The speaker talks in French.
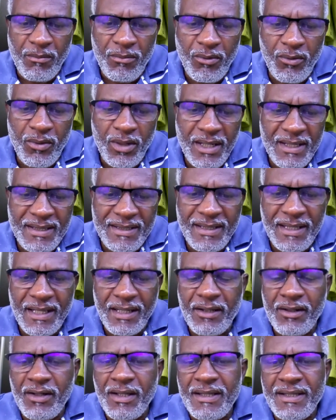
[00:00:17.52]
pour les
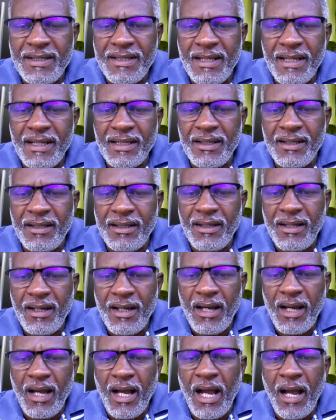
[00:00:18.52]
siècles des siècles.
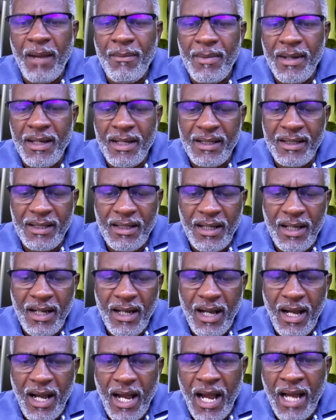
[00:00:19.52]
Amen.
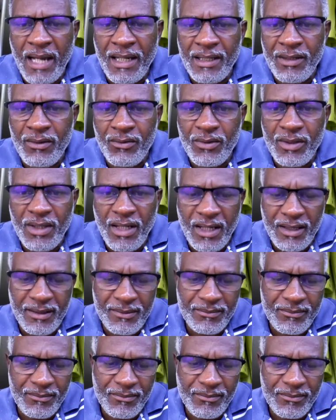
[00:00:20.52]
Alléluia.